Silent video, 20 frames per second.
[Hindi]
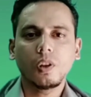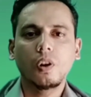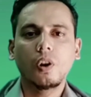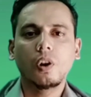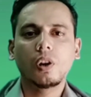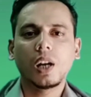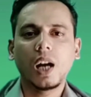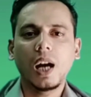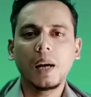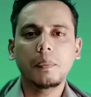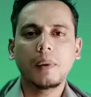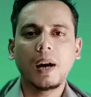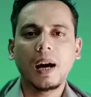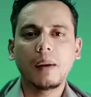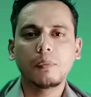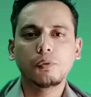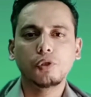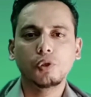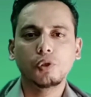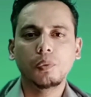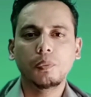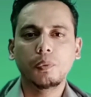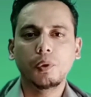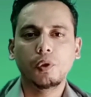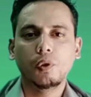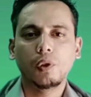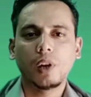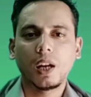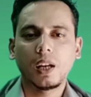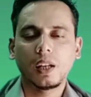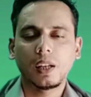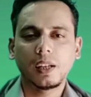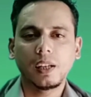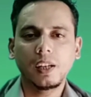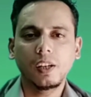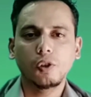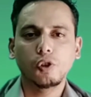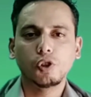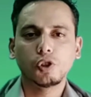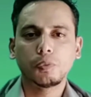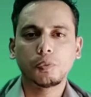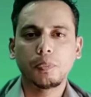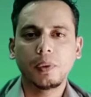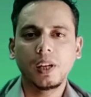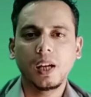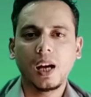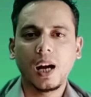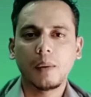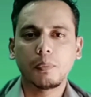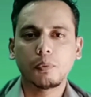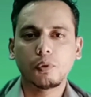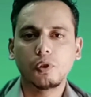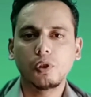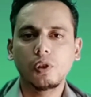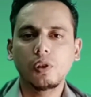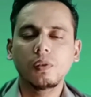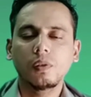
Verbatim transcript: और अब आप जो भी वीडियो डालेंगे उस पर आपको